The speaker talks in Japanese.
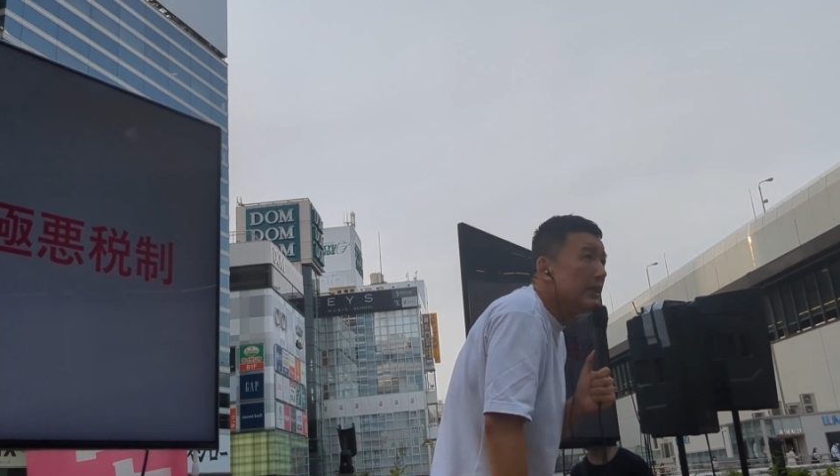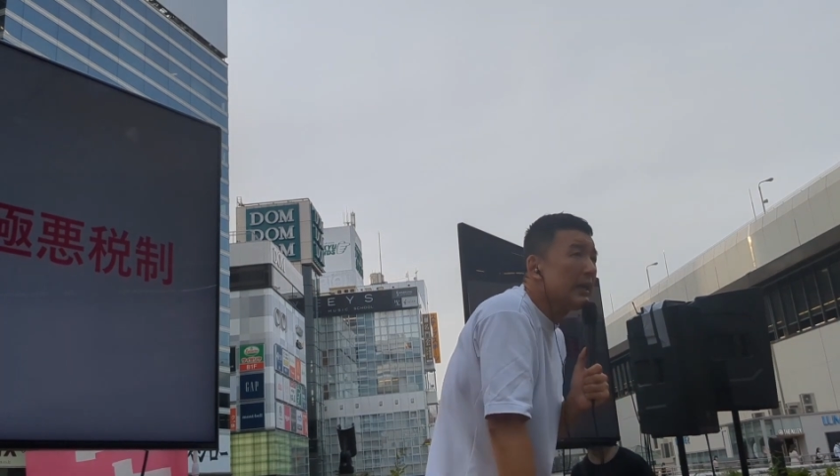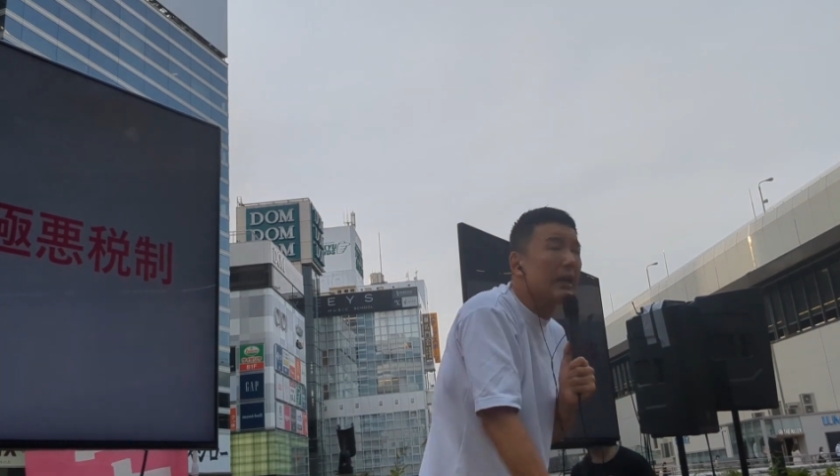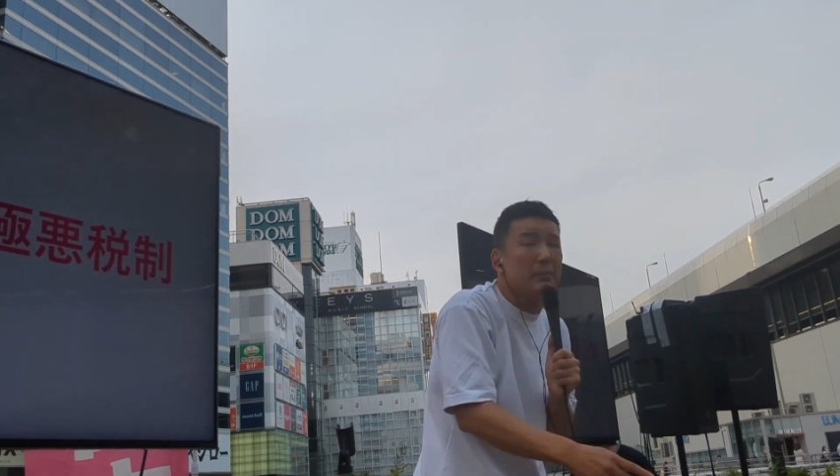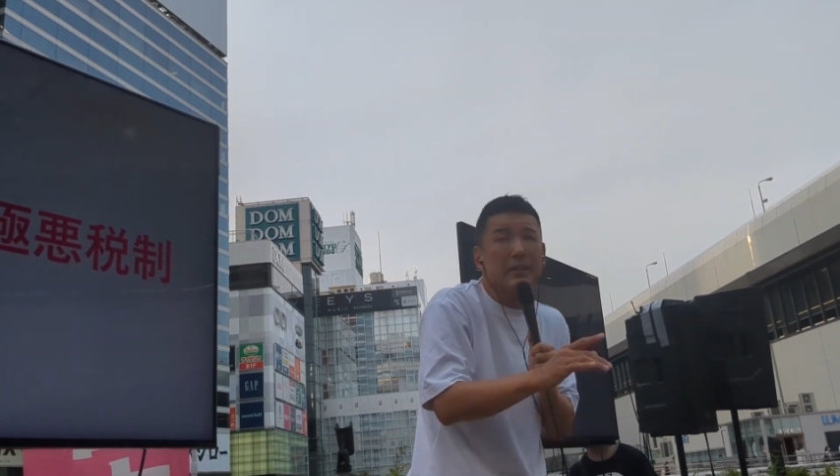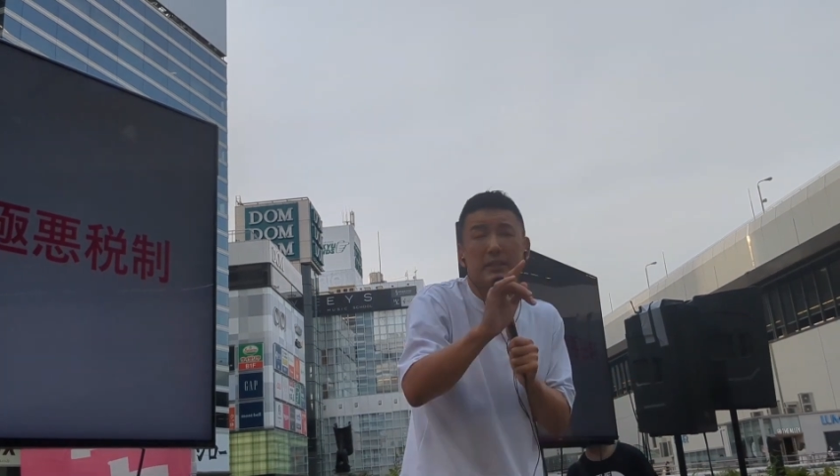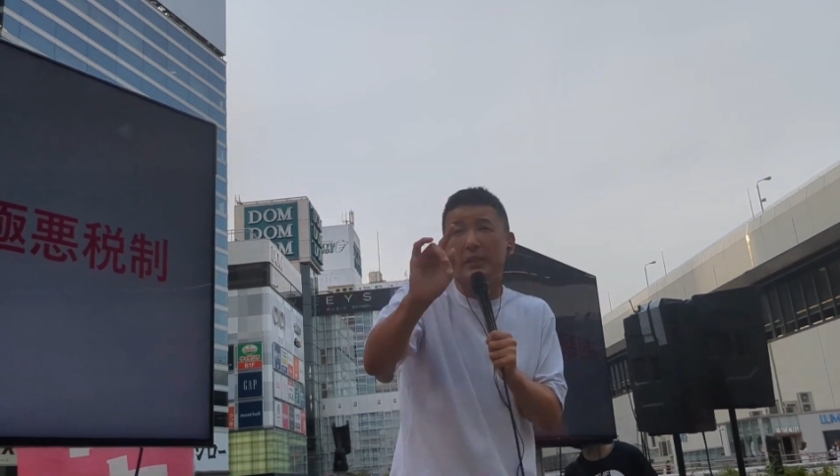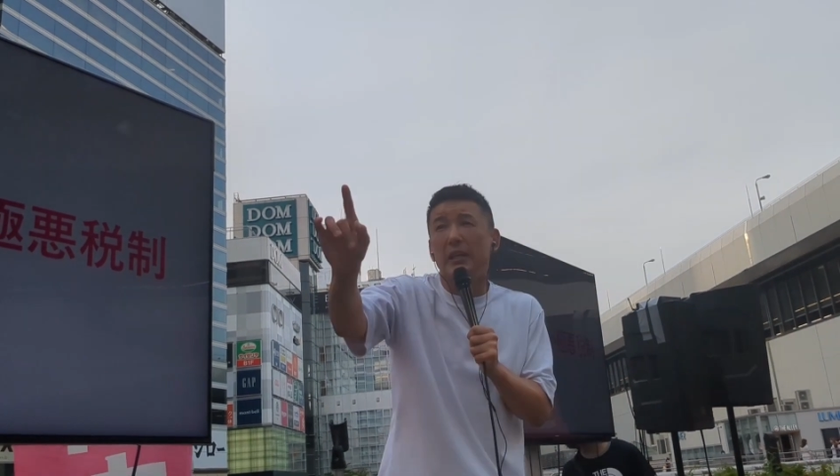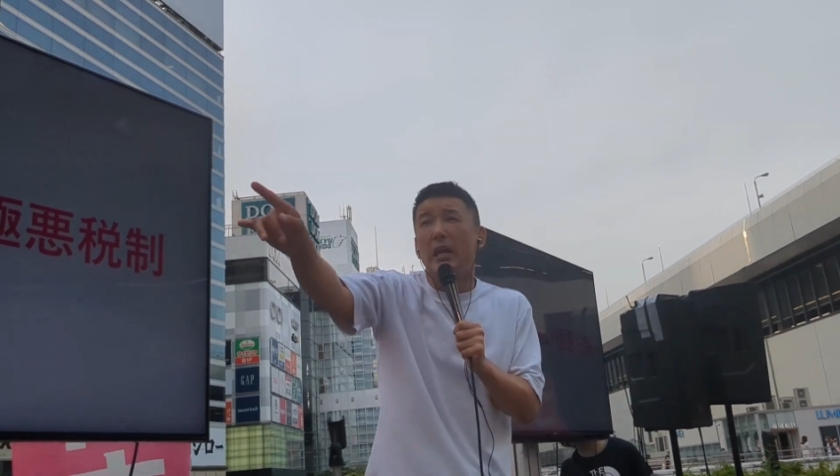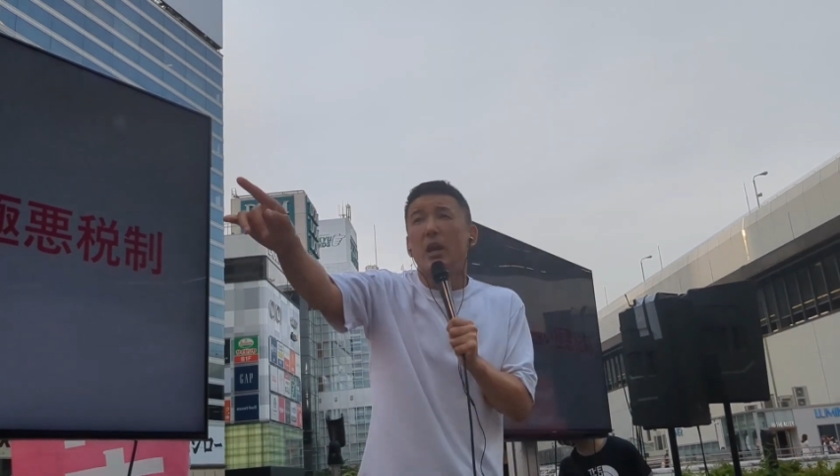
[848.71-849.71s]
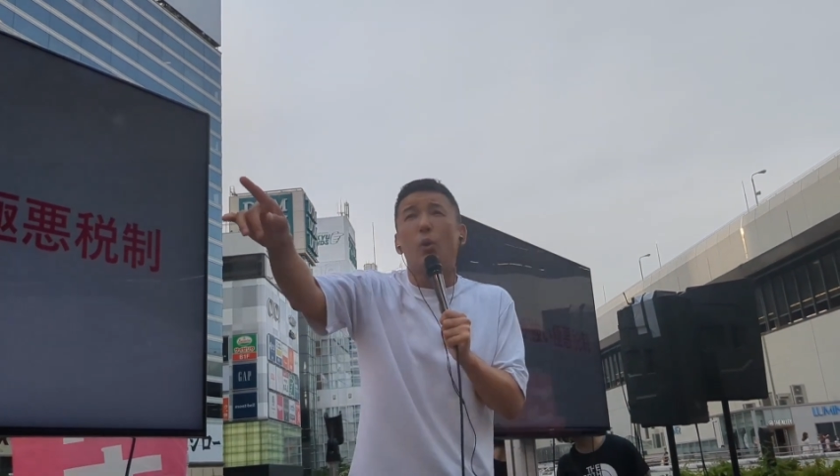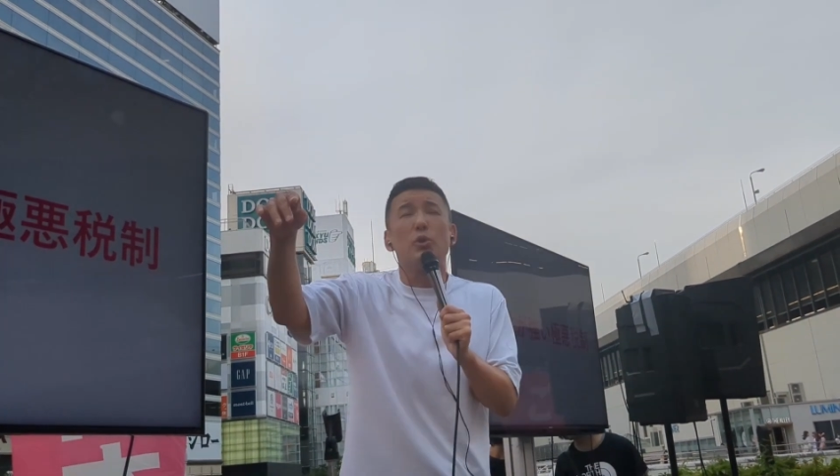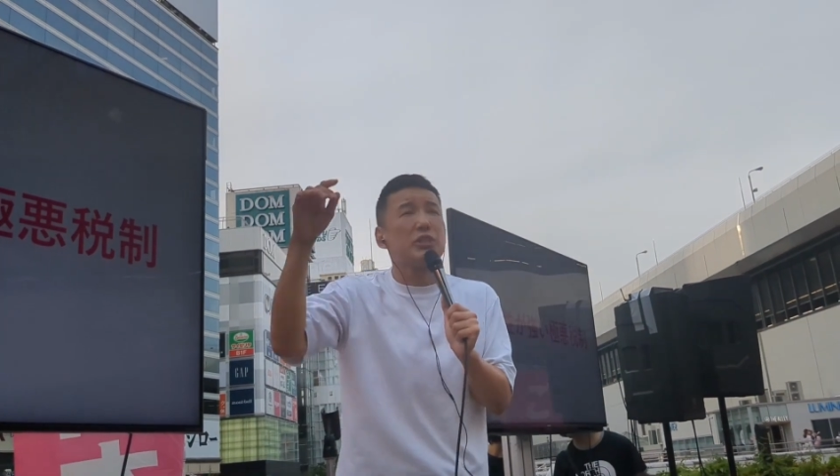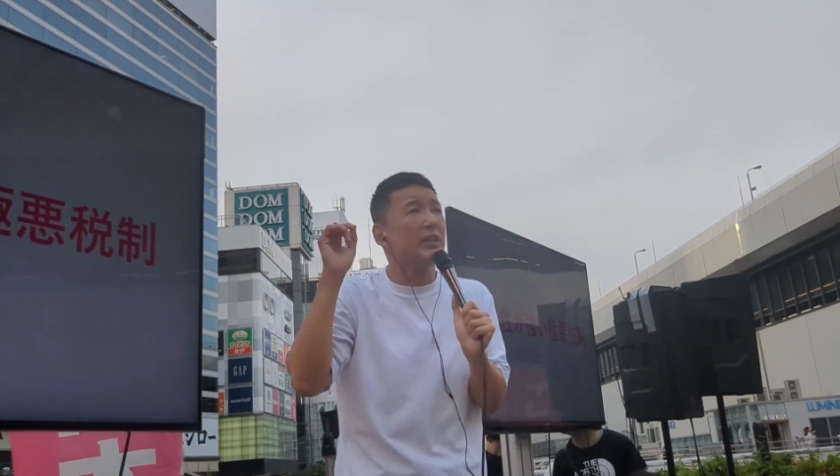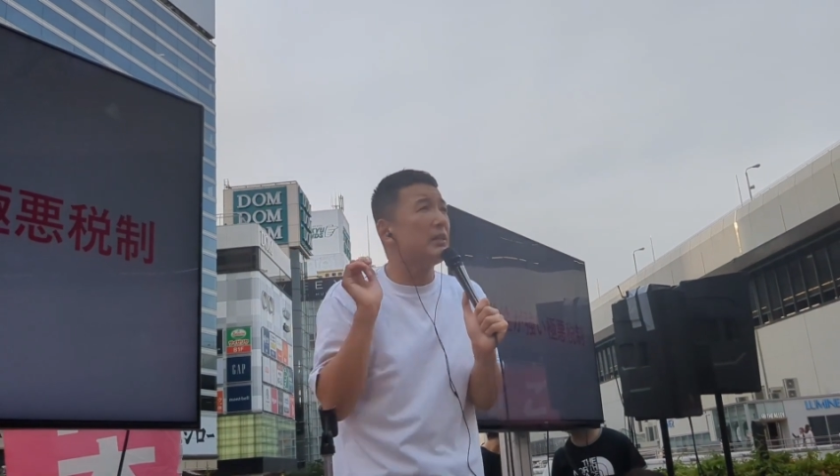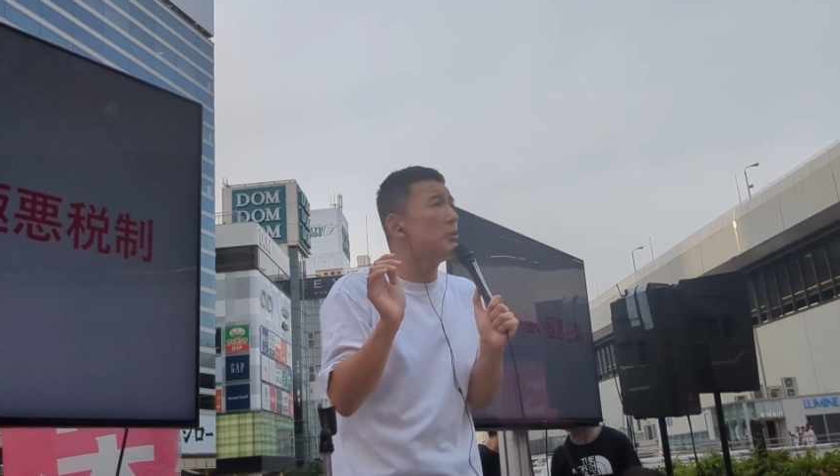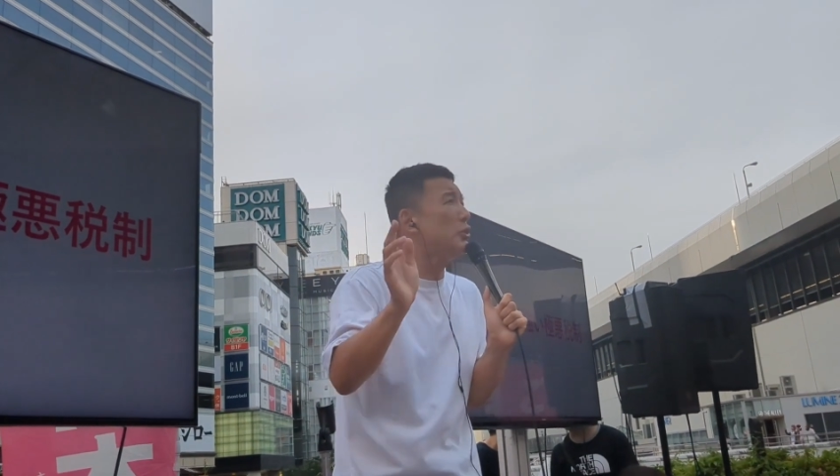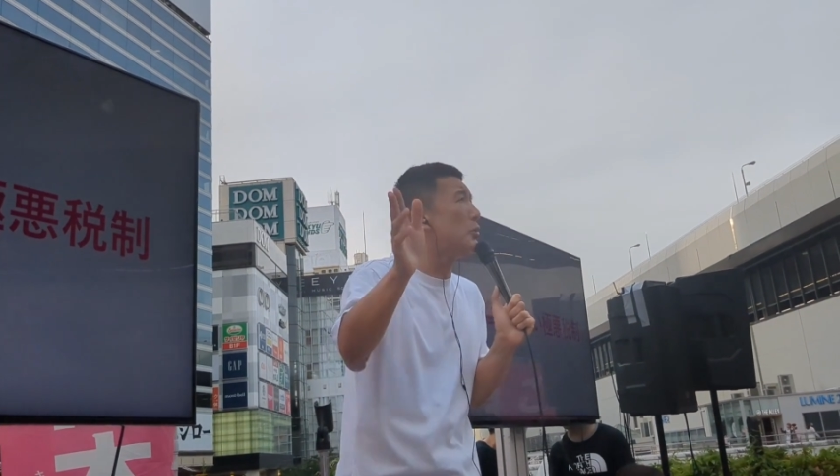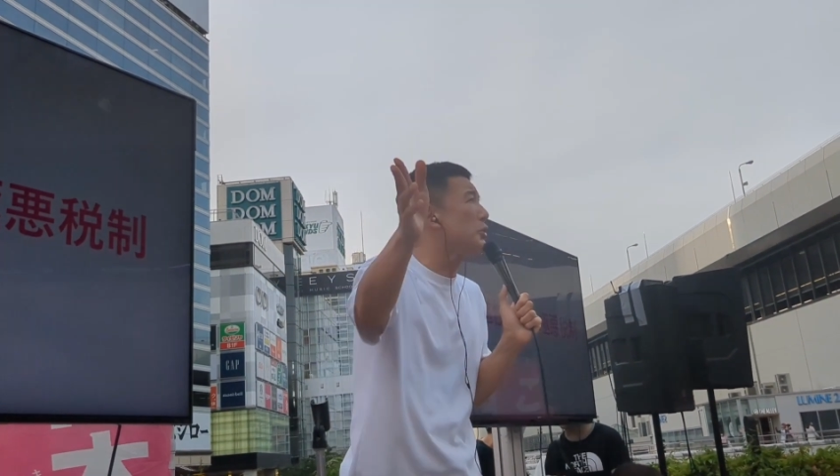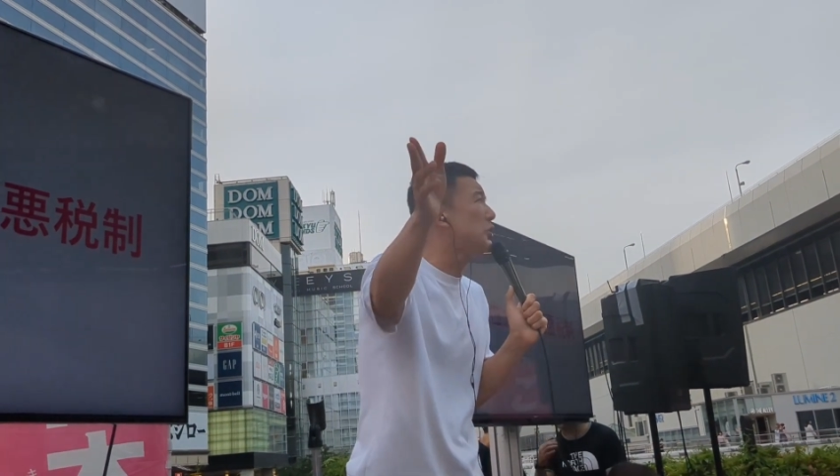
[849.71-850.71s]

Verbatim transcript: 帰り道にお茶でも飲もうっ